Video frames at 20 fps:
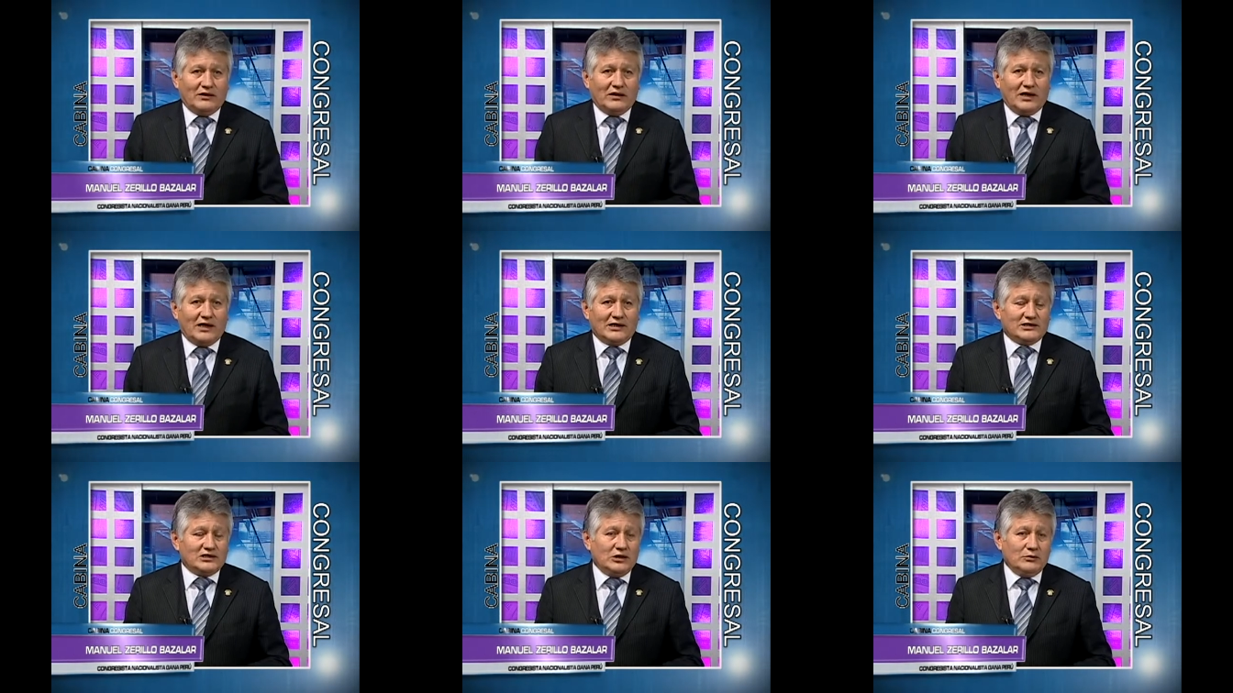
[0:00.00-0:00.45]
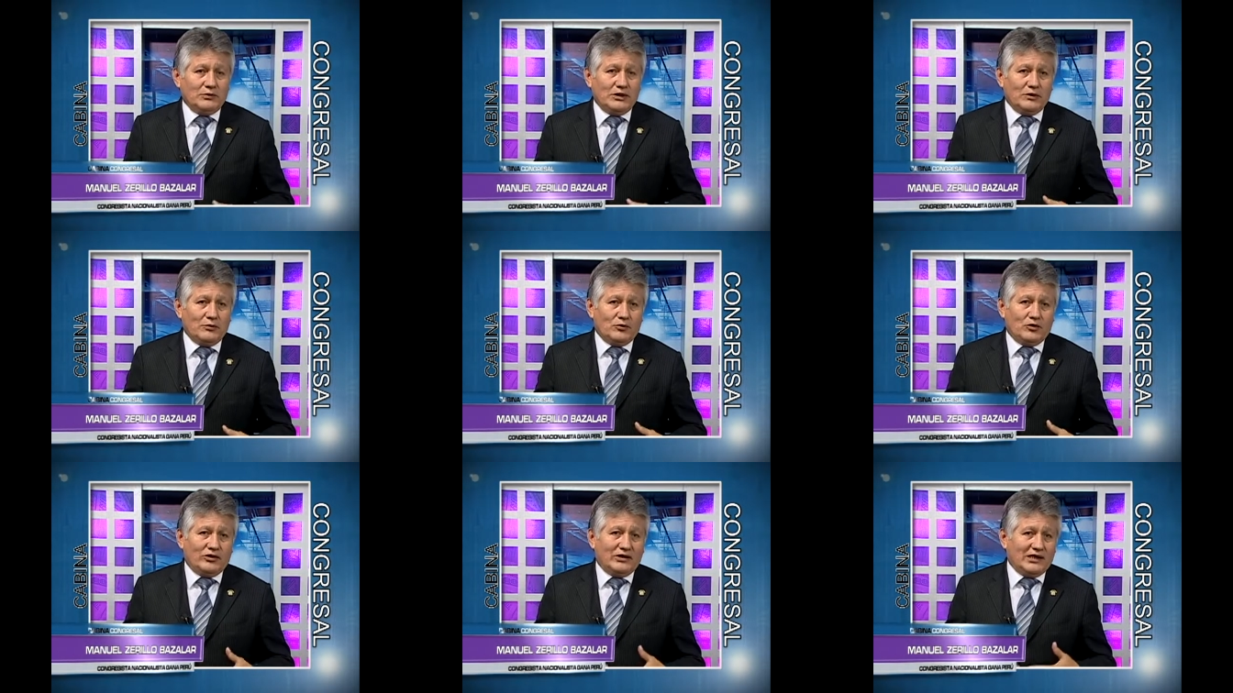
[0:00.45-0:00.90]

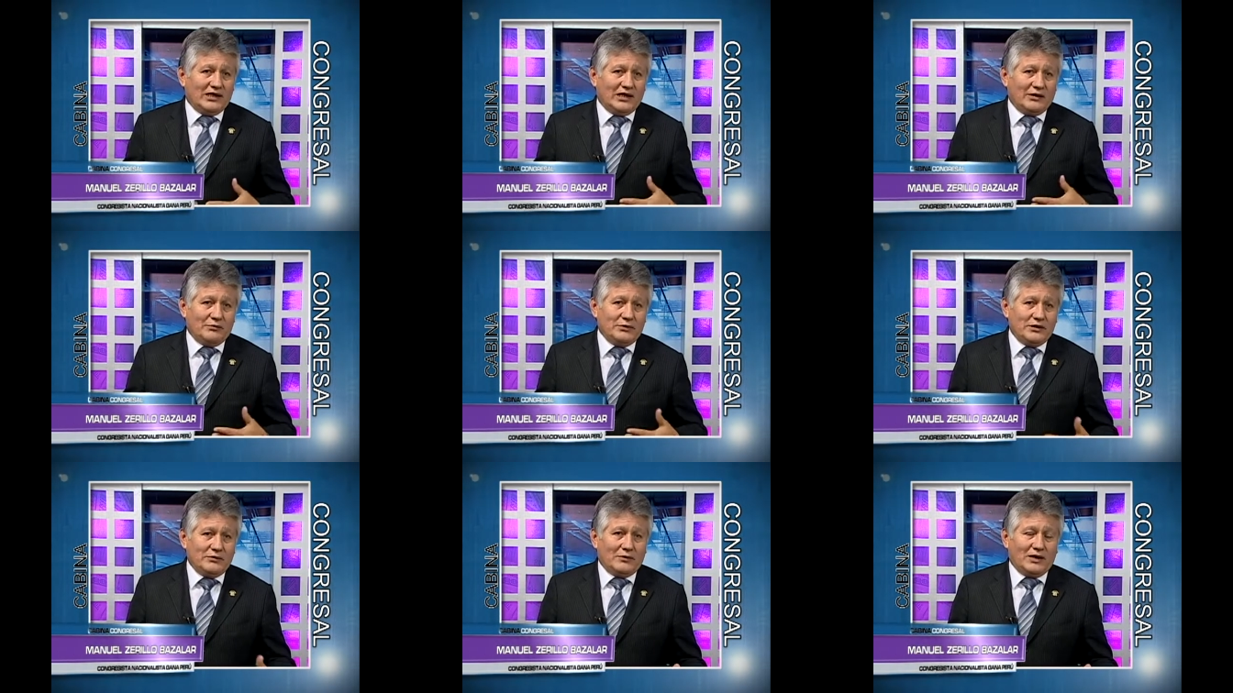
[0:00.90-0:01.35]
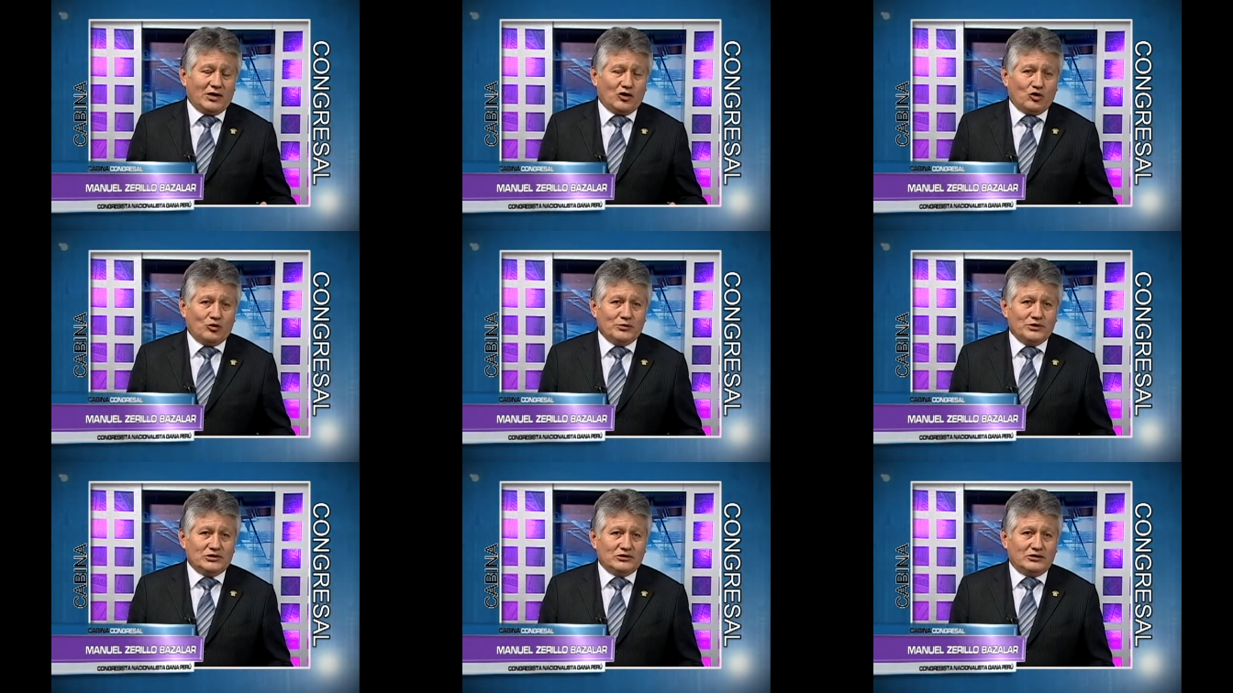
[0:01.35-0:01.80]
asimismo de las mismas
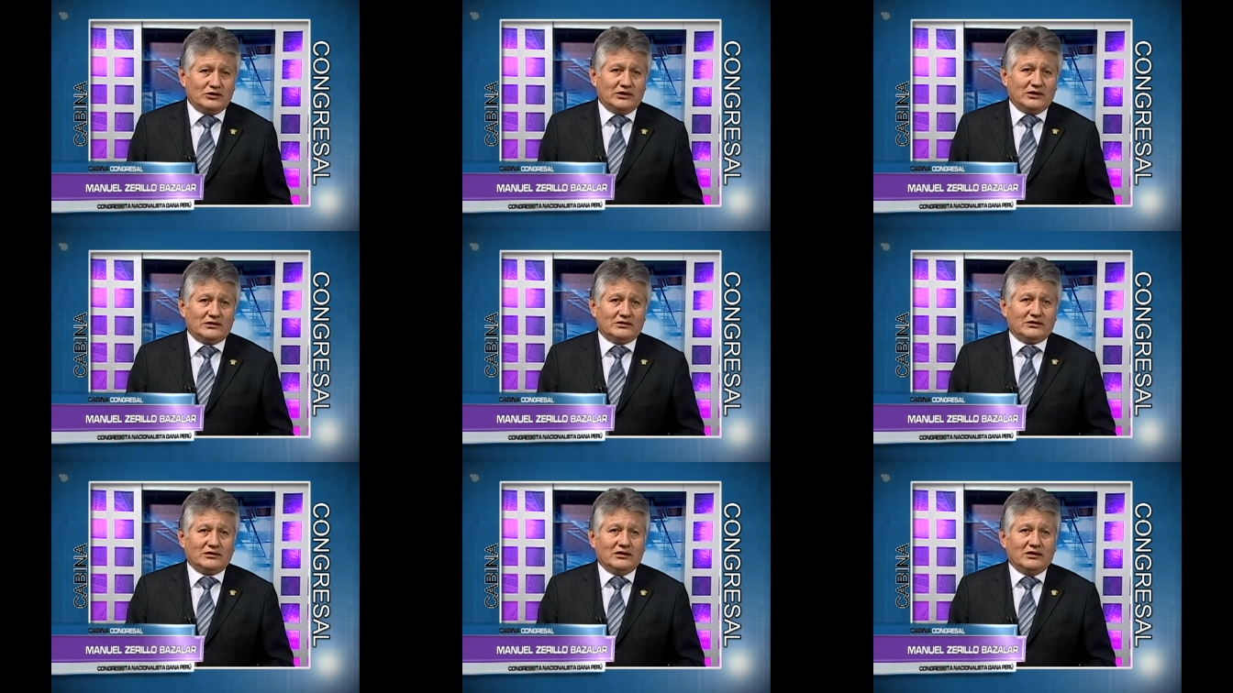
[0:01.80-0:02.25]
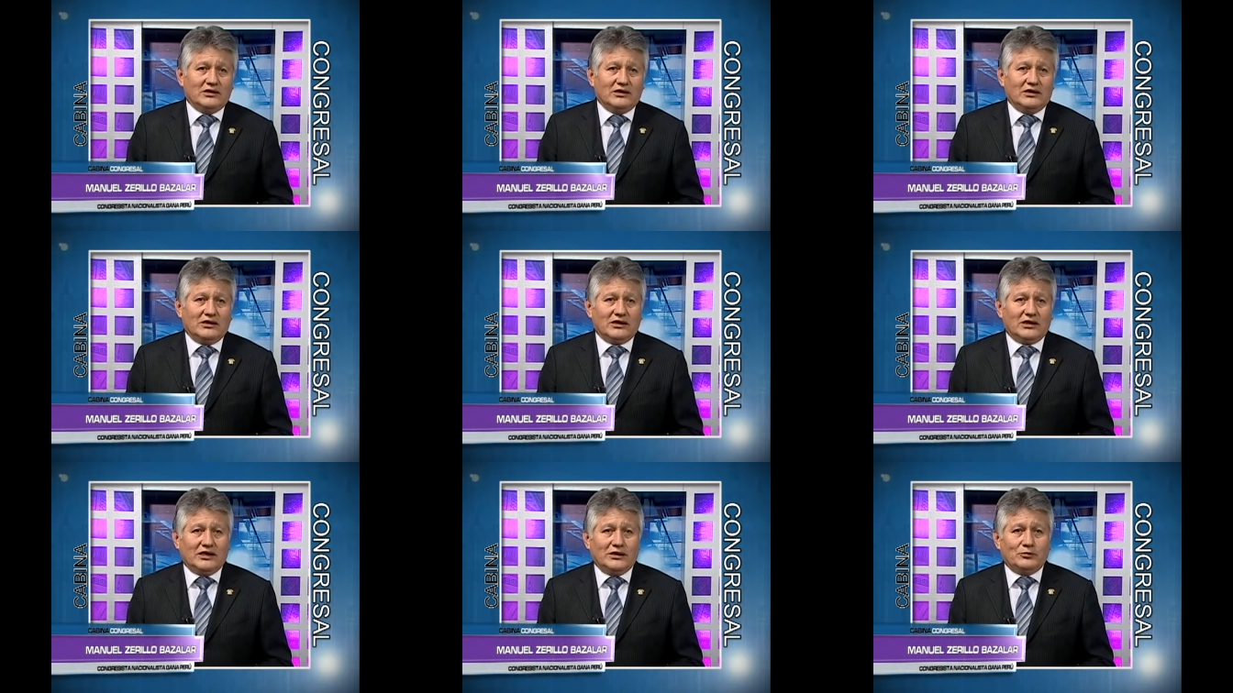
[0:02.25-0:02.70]
comisiones
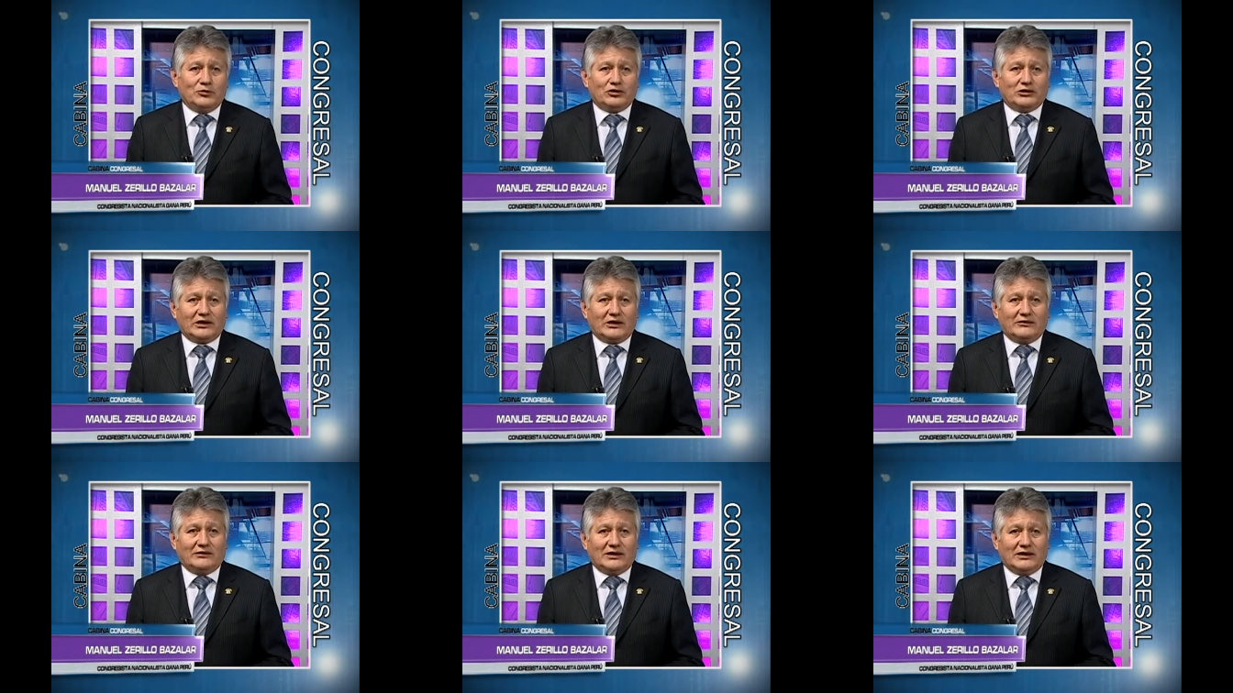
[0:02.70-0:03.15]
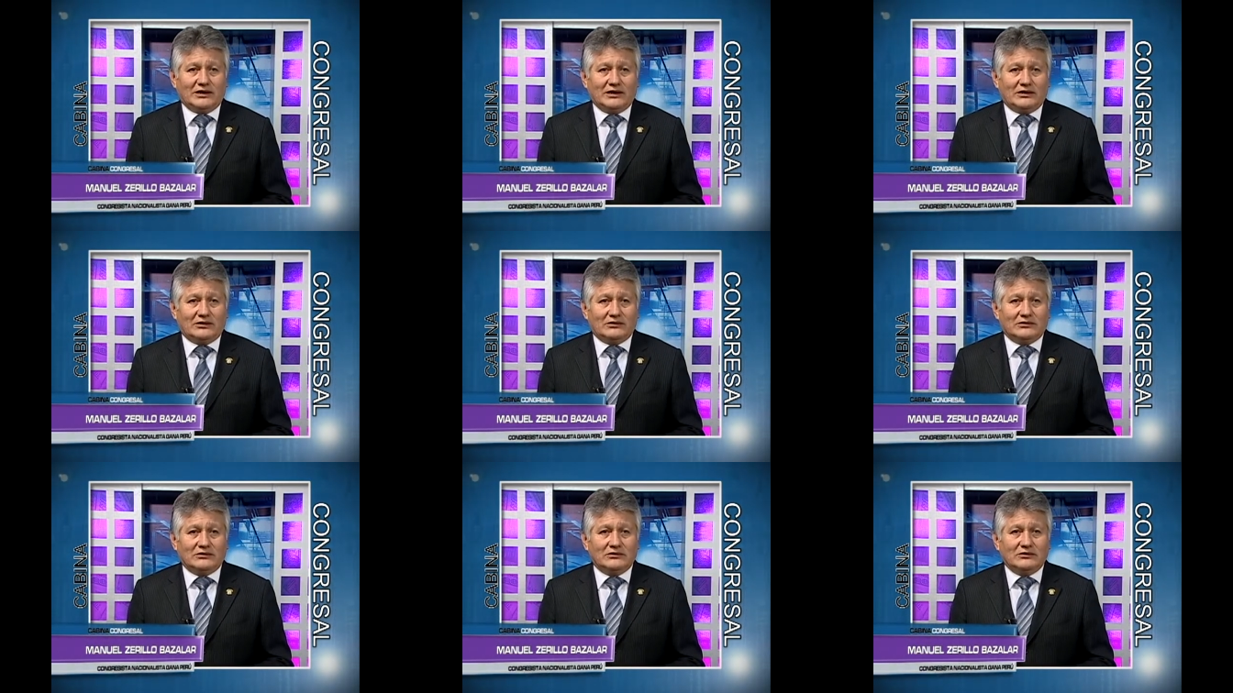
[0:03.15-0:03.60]
que hemos
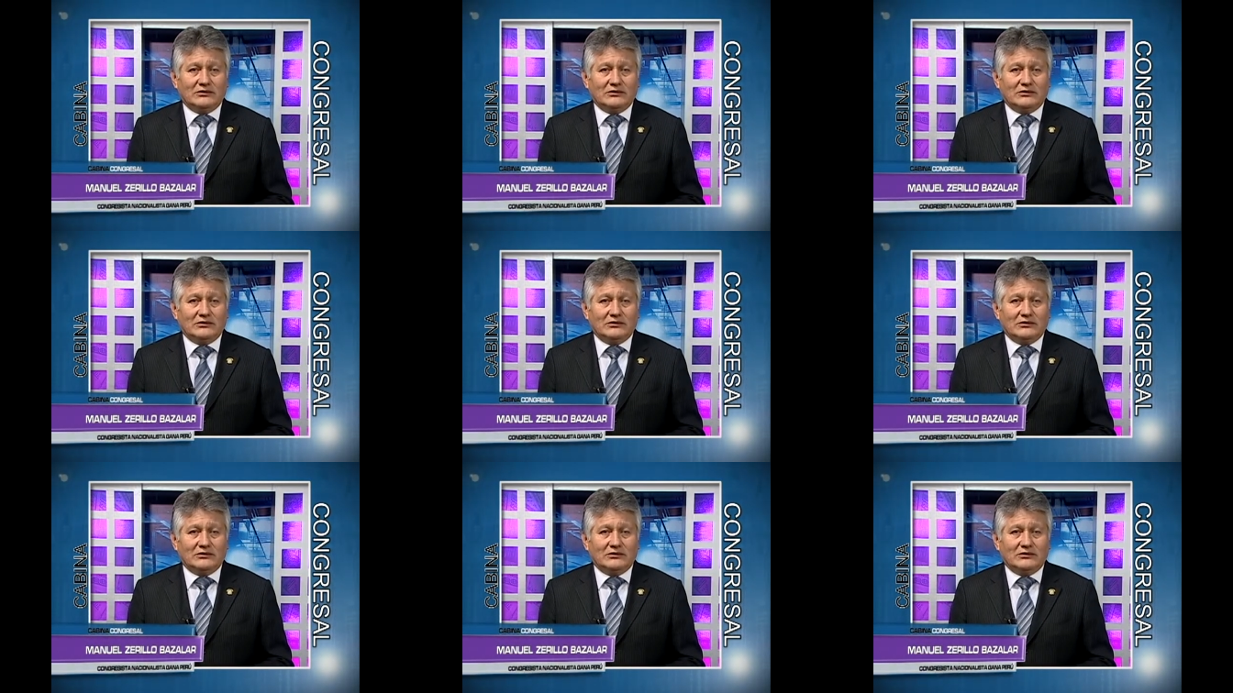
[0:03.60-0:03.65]
trabajado.